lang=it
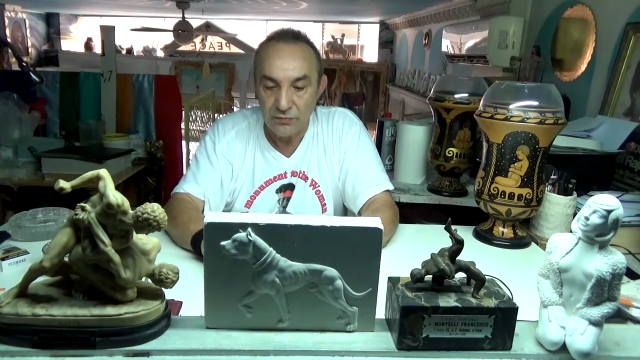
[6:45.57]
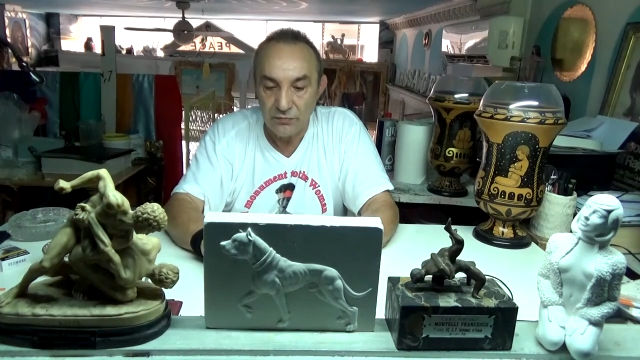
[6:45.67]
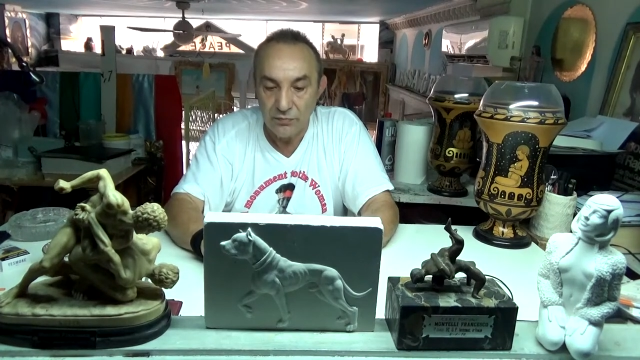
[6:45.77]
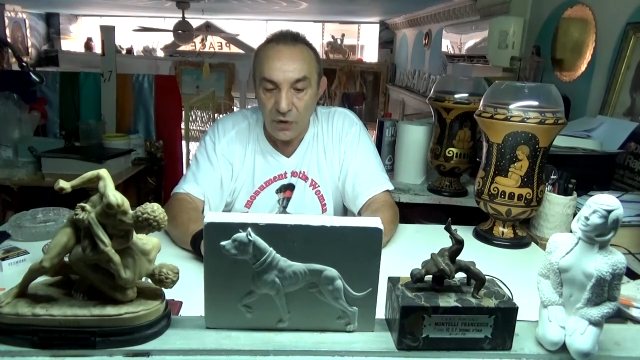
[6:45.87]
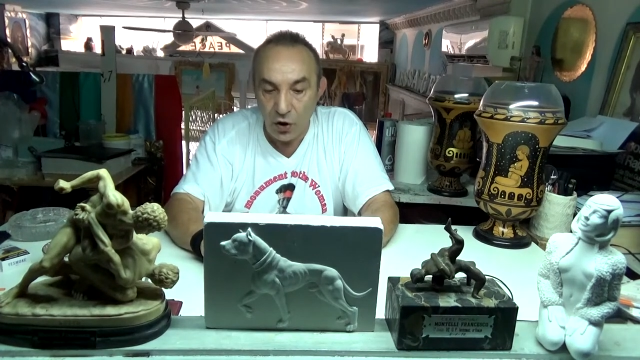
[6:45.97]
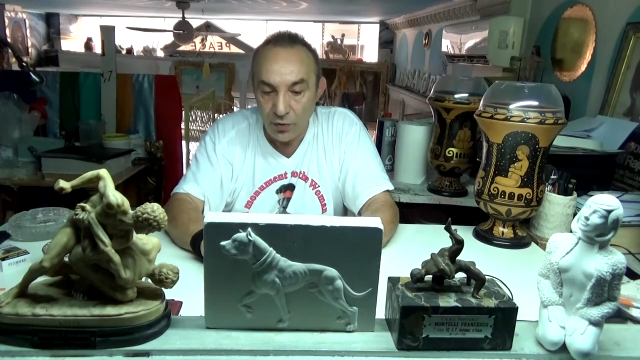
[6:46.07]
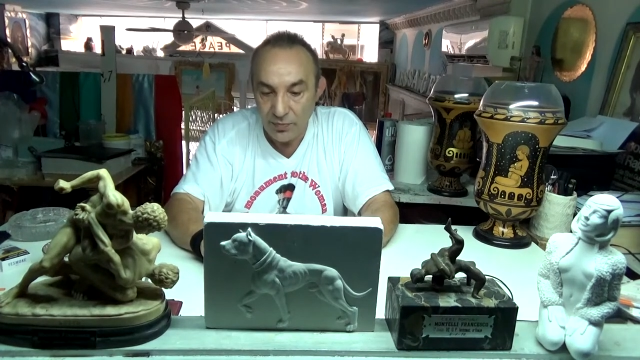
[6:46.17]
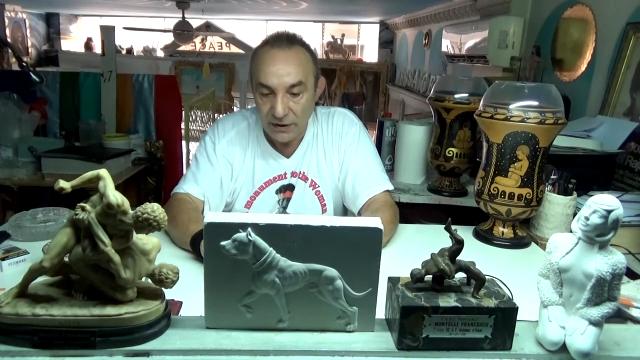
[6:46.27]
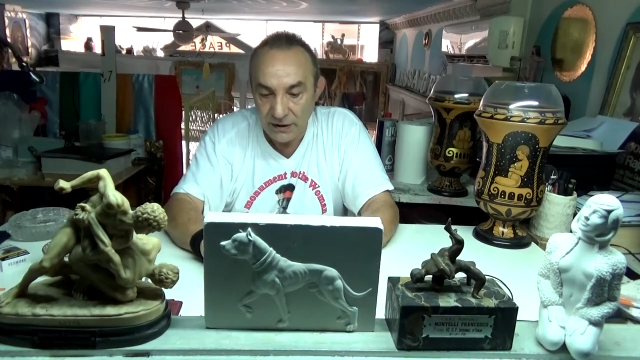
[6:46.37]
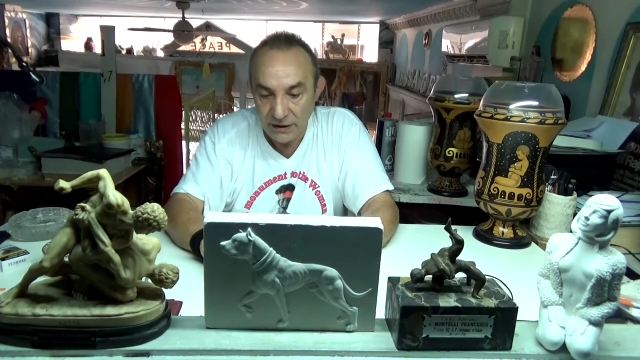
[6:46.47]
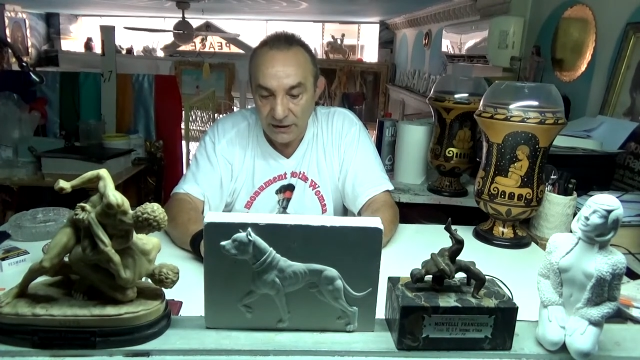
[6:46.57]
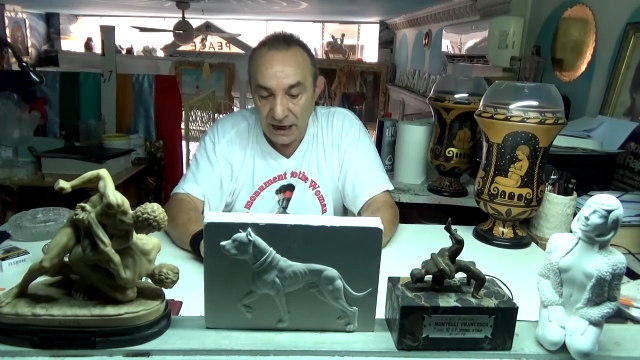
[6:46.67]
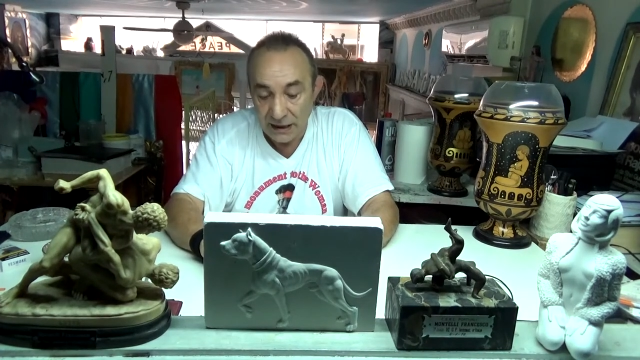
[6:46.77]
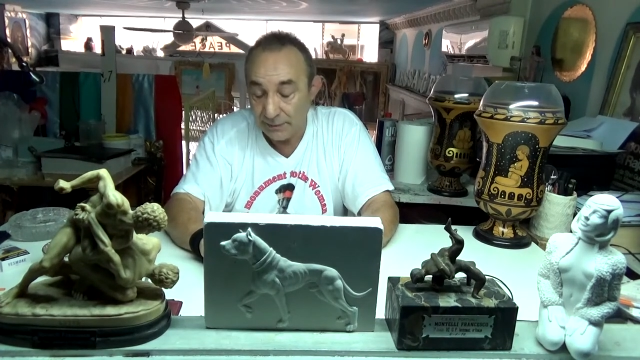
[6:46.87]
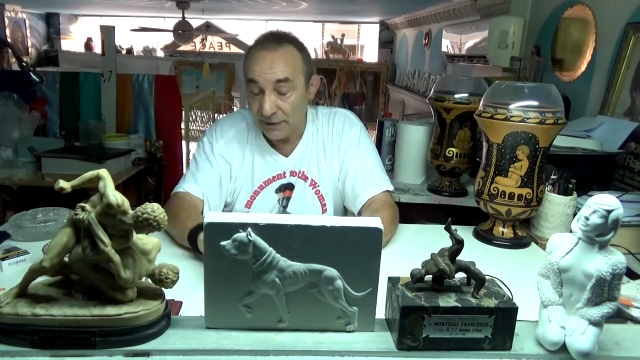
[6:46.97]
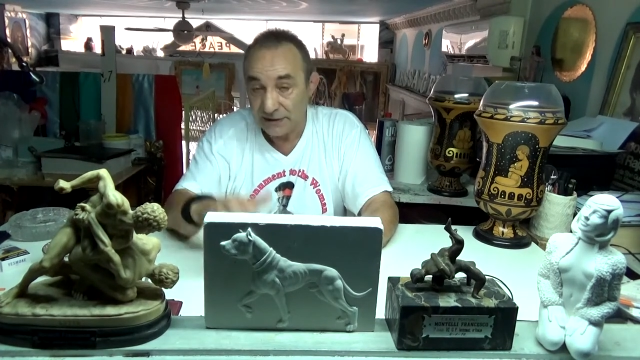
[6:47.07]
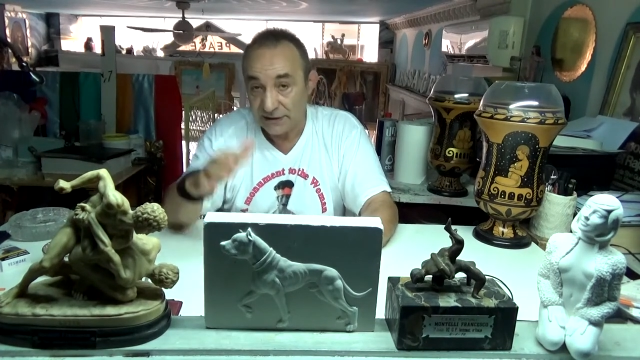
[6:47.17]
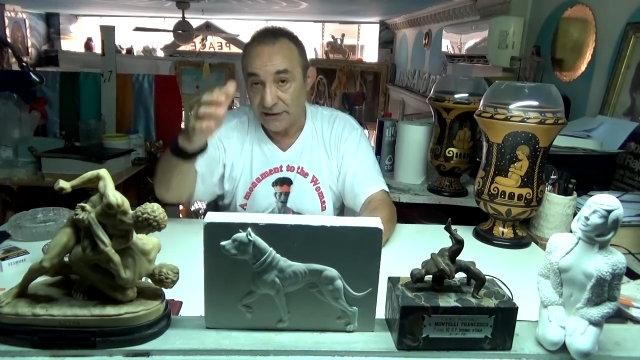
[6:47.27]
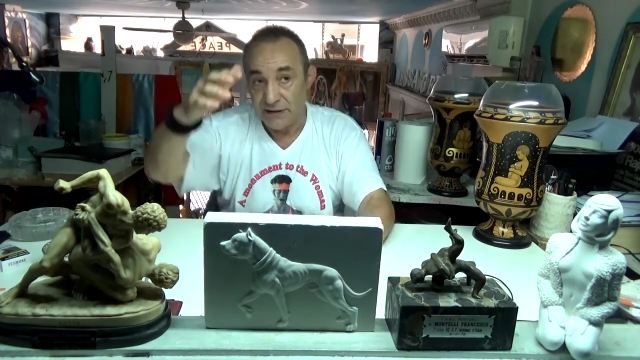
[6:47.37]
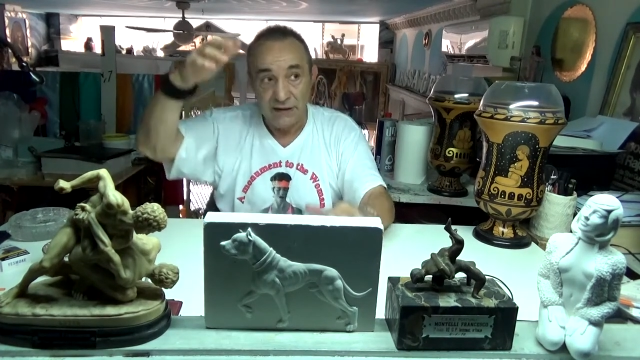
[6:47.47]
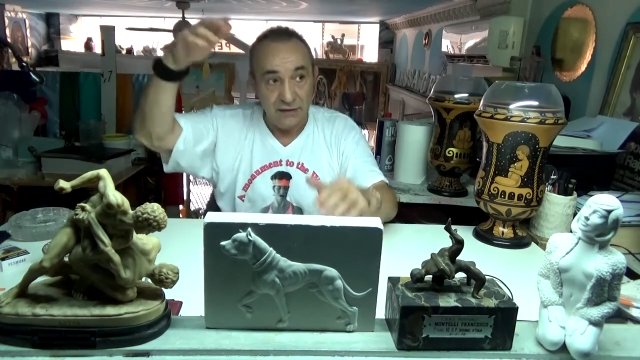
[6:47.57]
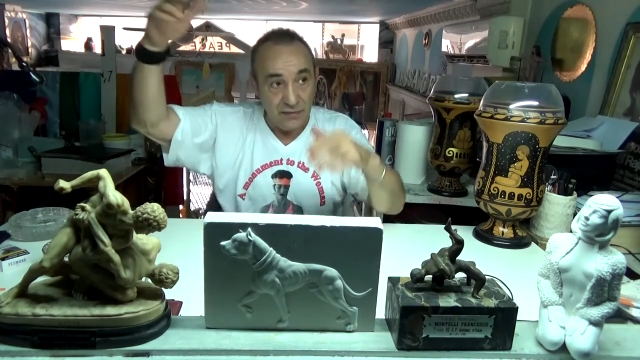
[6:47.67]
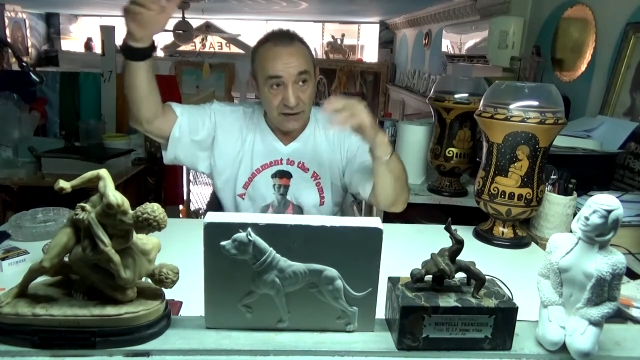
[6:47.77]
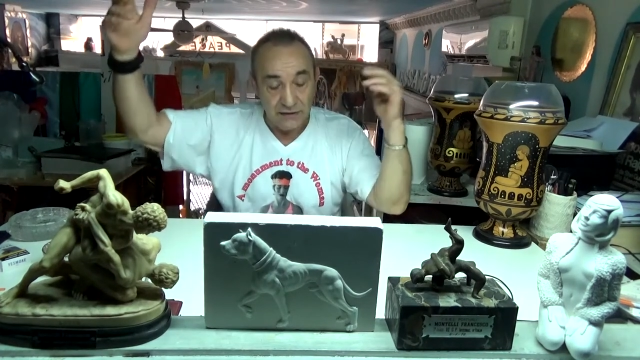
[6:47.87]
mobili anche per cinema,